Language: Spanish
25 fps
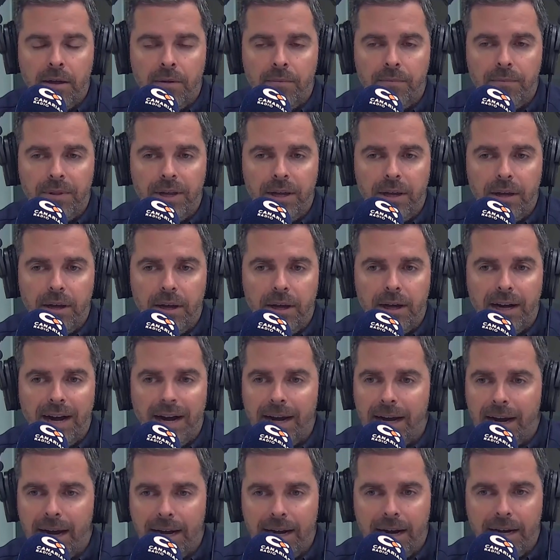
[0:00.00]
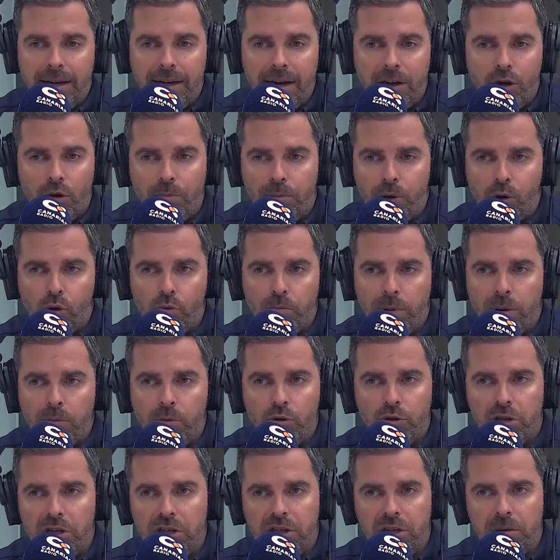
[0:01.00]
de Gran Canaria y nos preocupa
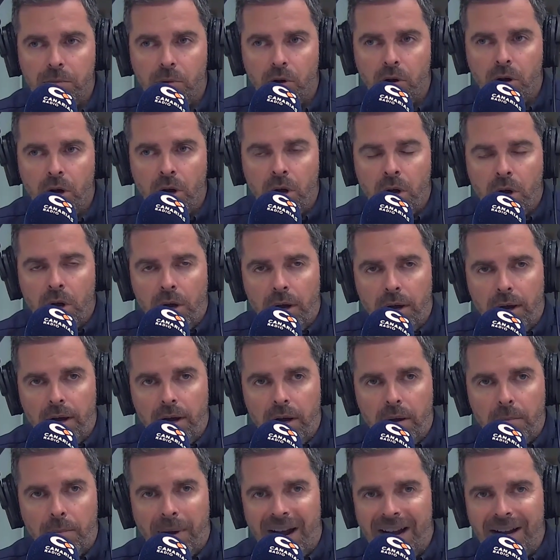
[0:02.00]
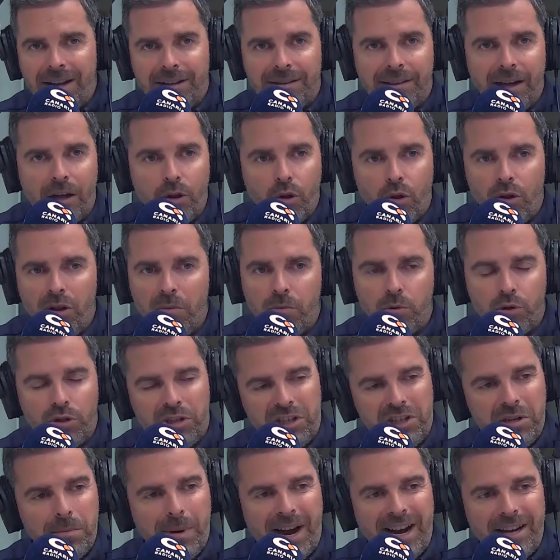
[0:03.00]
muchísimo el mal estado de
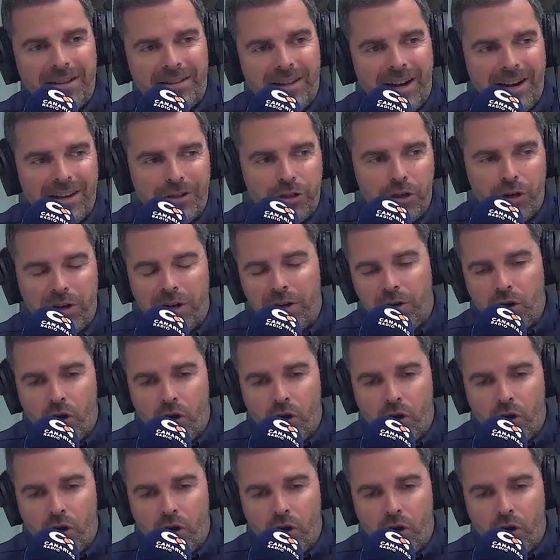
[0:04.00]
muchísimas instalaciones.